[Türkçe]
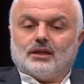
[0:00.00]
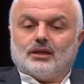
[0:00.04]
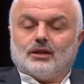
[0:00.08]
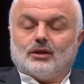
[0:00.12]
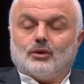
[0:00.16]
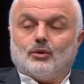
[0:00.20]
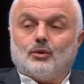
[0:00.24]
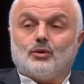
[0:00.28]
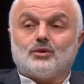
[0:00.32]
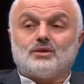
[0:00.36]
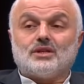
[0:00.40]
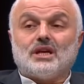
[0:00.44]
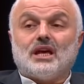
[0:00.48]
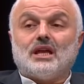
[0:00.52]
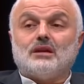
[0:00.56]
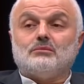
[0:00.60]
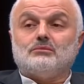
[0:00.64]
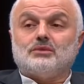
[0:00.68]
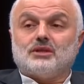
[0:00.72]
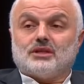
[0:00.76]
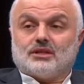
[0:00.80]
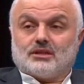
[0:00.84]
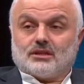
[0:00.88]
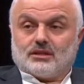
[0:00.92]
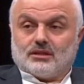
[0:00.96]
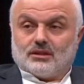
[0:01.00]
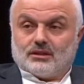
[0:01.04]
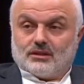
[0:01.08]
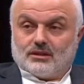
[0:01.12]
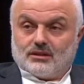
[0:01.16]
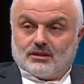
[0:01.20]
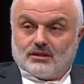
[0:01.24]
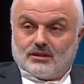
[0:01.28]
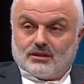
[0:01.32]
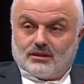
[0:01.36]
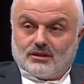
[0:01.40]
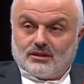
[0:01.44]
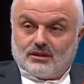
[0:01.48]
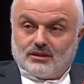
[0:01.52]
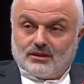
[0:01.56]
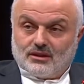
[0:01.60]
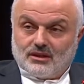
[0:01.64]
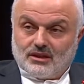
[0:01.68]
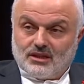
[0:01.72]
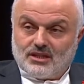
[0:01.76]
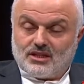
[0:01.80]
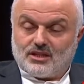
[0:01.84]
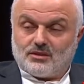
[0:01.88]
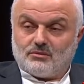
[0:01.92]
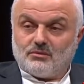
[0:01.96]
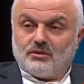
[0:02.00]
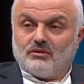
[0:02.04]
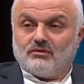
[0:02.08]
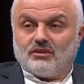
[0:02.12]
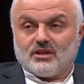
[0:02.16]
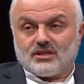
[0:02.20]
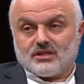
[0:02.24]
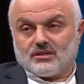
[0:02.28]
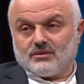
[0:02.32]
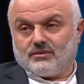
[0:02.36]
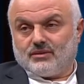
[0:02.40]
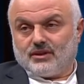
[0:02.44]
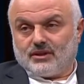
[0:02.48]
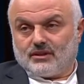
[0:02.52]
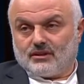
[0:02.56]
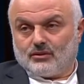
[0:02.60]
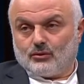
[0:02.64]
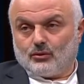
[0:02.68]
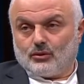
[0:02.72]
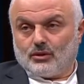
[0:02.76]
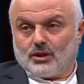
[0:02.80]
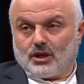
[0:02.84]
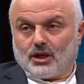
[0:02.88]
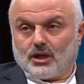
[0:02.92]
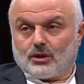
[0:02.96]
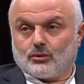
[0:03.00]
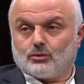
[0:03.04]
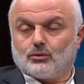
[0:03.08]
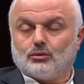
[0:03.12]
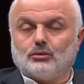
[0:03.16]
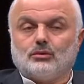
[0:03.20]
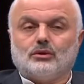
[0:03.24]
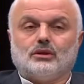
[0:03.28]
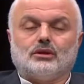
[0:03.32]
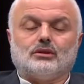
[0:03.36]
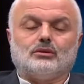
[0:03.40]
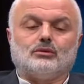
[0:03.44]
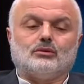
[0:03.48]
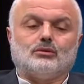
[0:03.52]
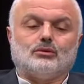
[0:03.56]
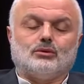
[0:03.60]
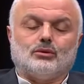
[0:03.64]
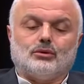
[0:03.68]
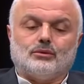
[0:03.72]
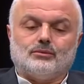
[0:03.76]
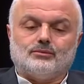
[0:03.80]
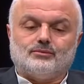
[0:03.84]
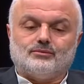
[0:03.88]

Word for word: özel bir ismi ve sıfatı olarak kullanılıyor.